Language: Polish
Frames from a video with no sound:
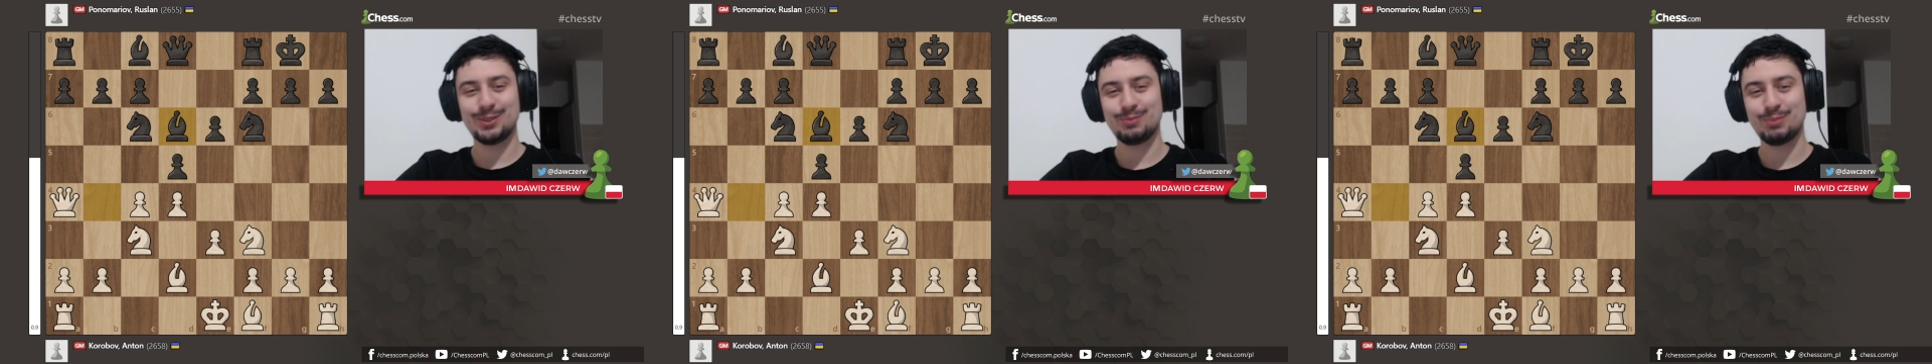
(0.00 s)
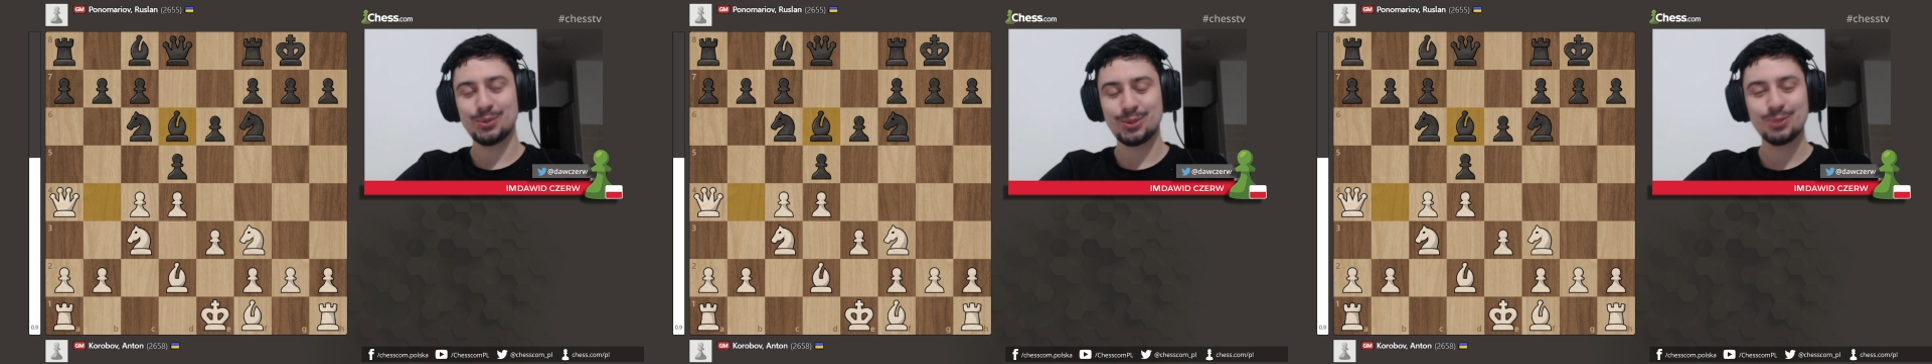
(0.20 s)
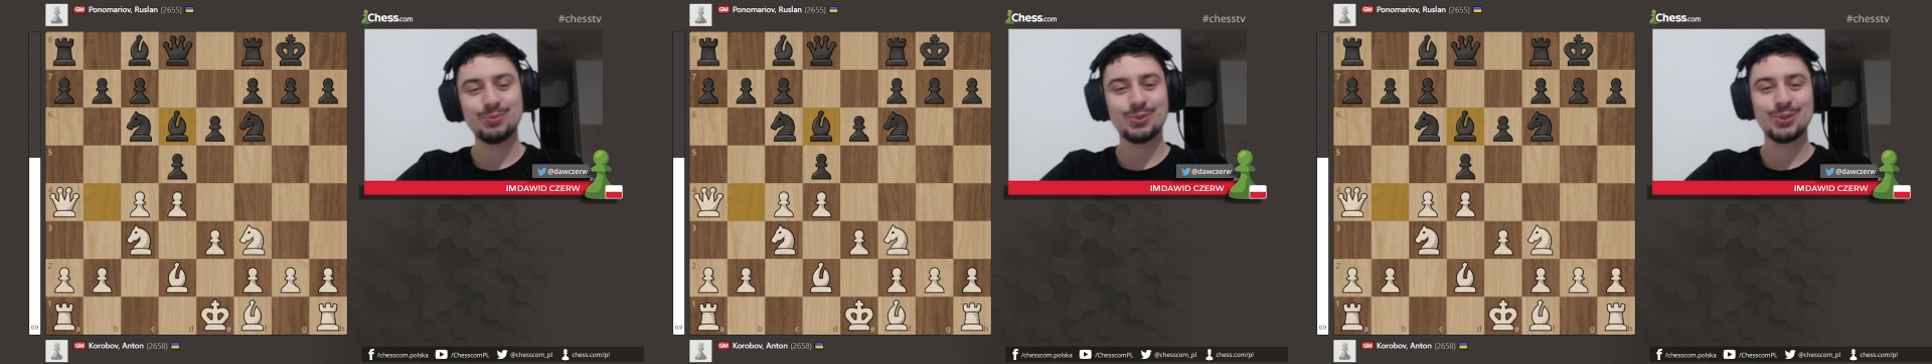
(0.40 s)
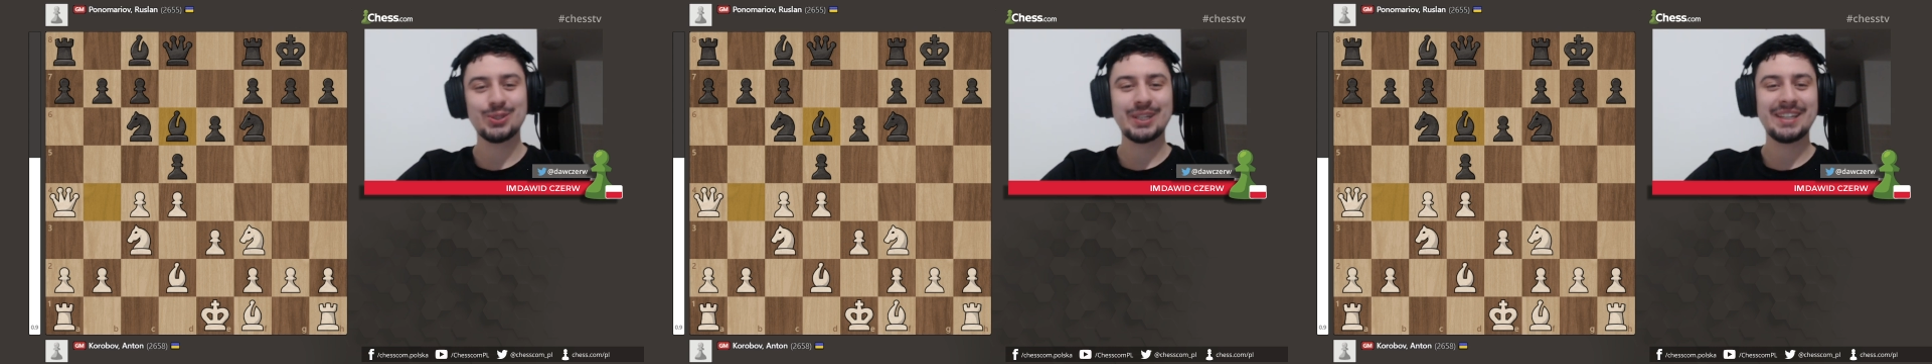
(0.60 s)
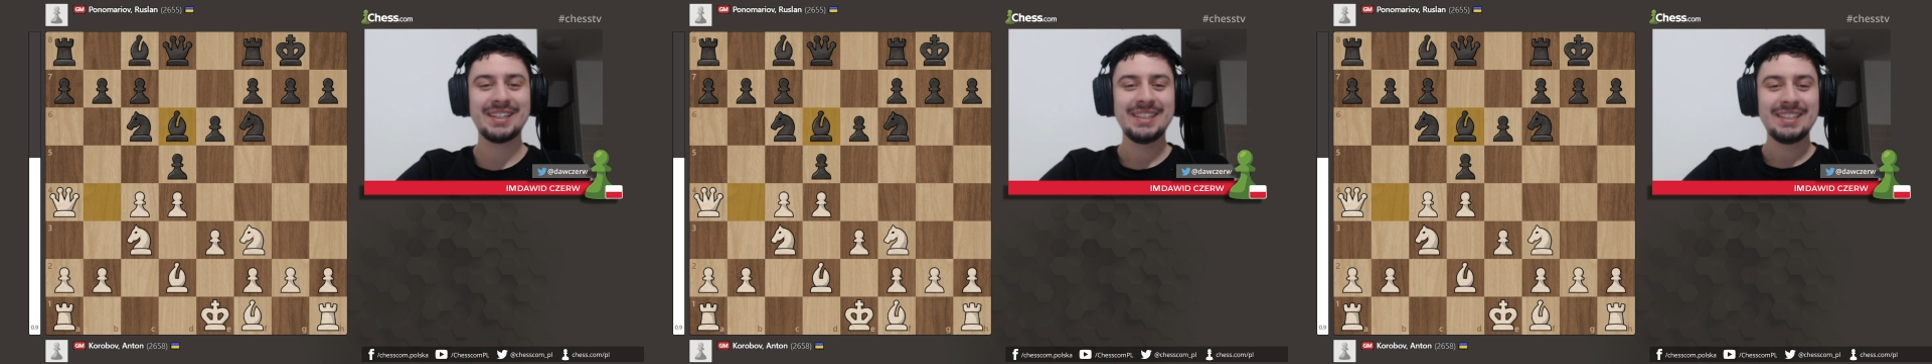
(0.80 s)
sposób
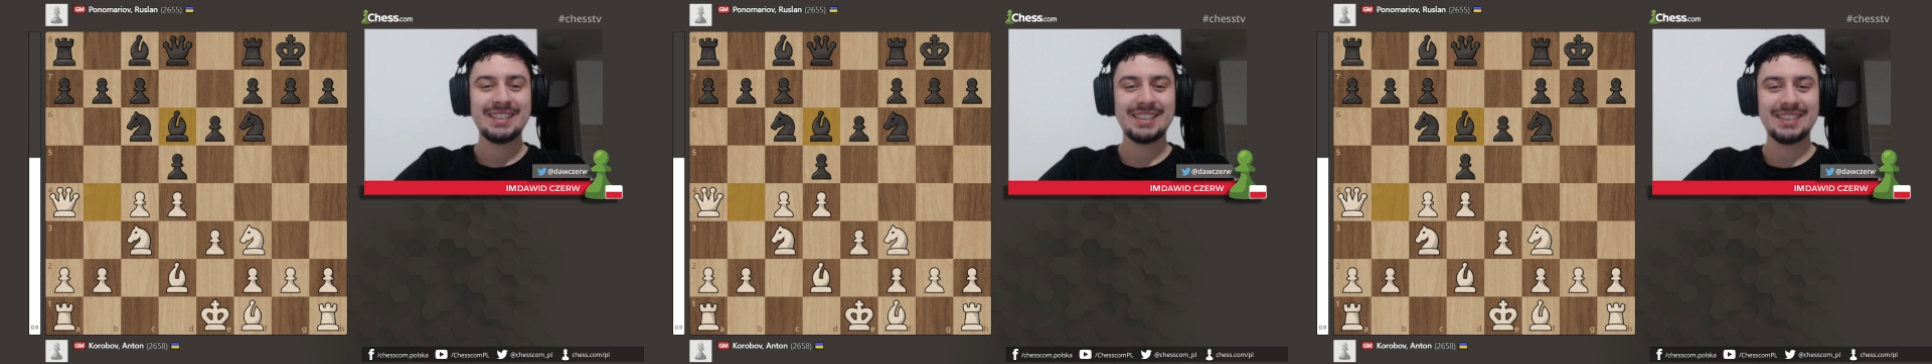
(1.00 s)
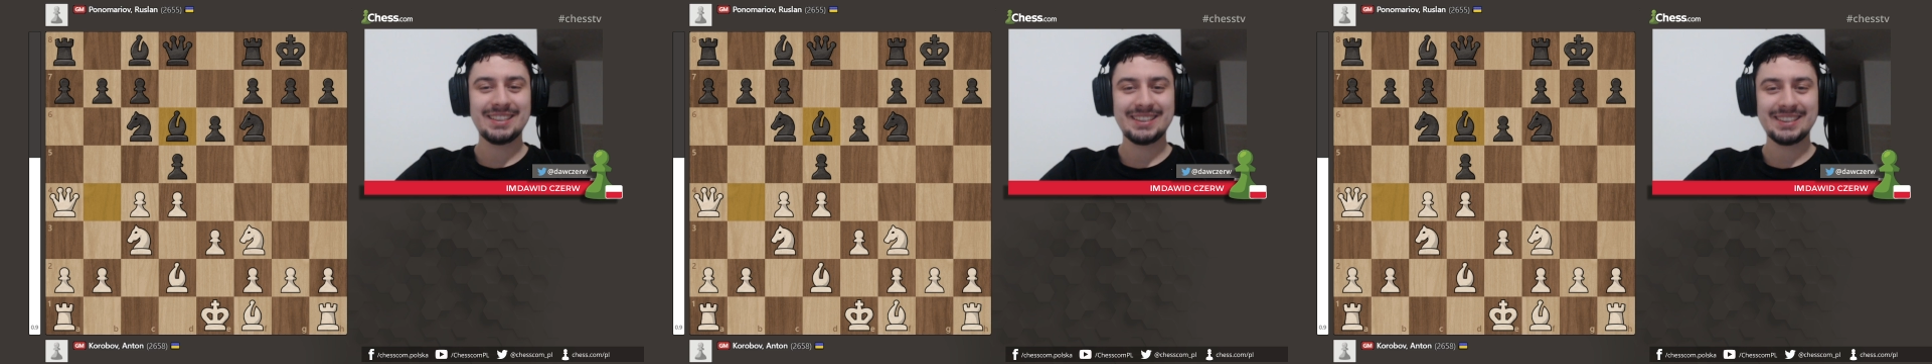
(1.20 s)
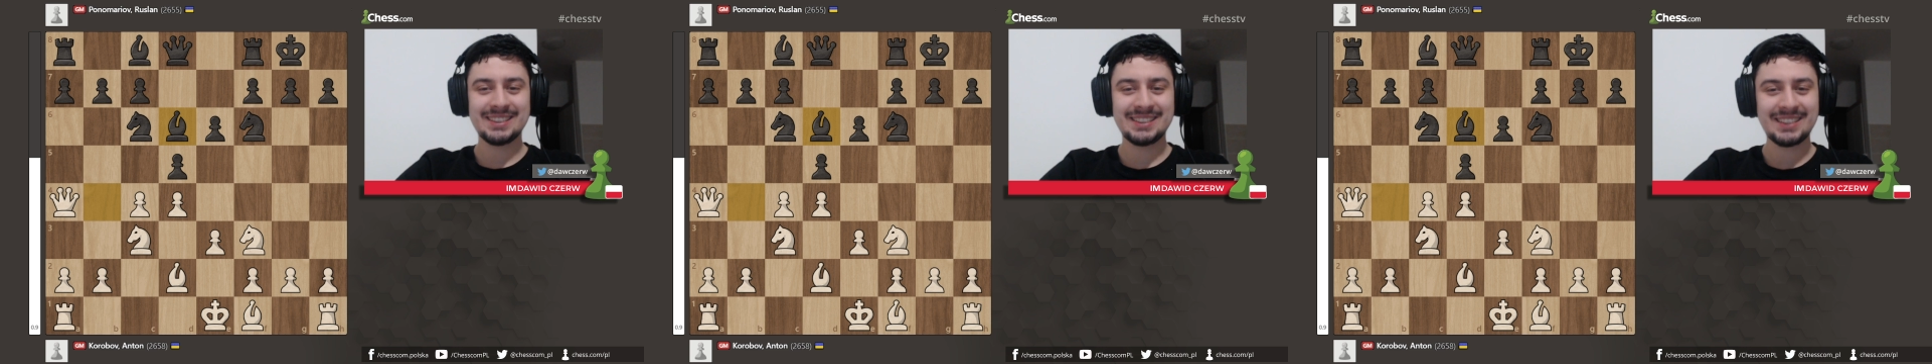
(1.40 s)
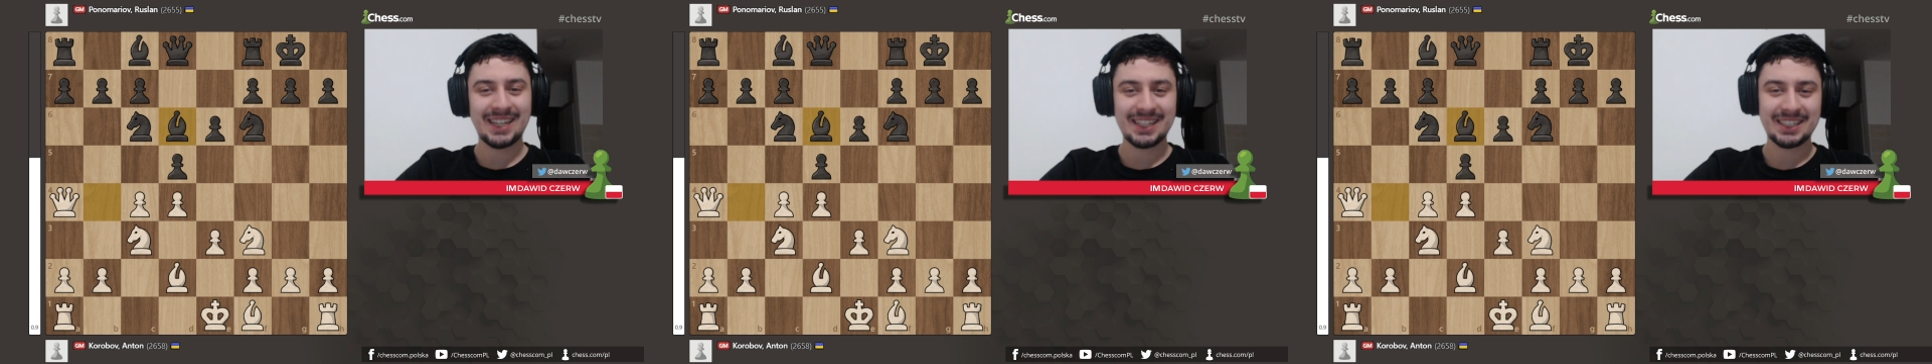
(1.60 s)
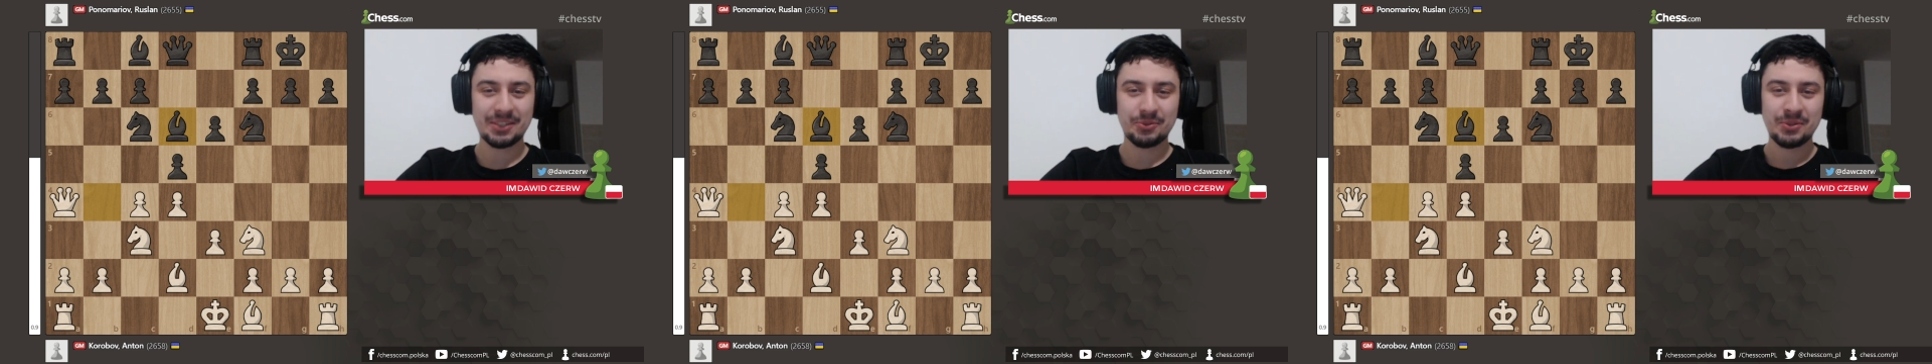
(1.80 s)
tutaj
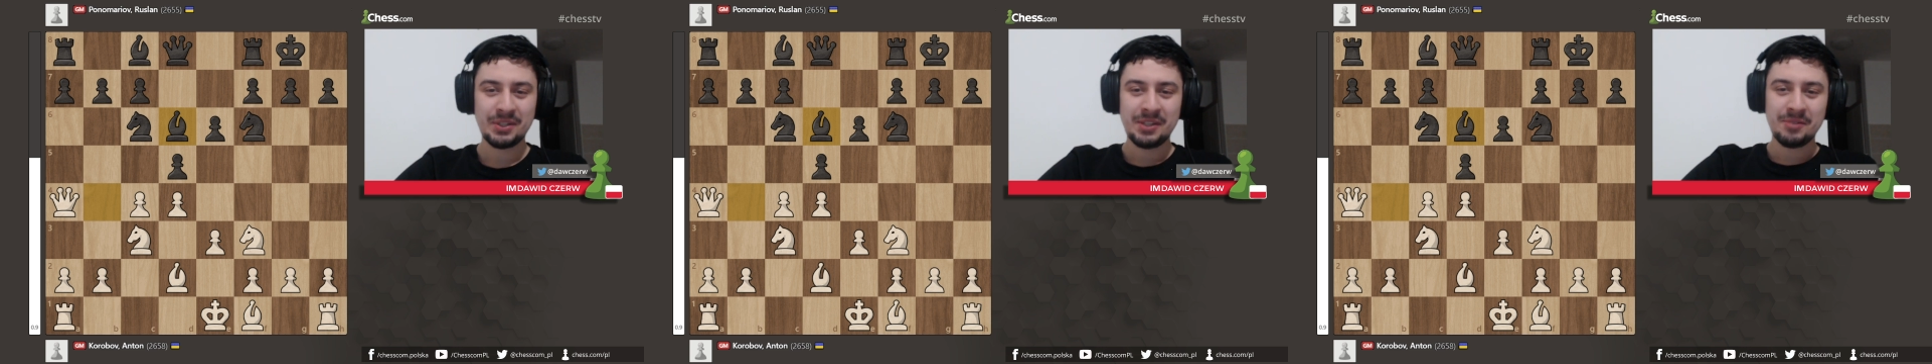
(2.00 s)
zagrał.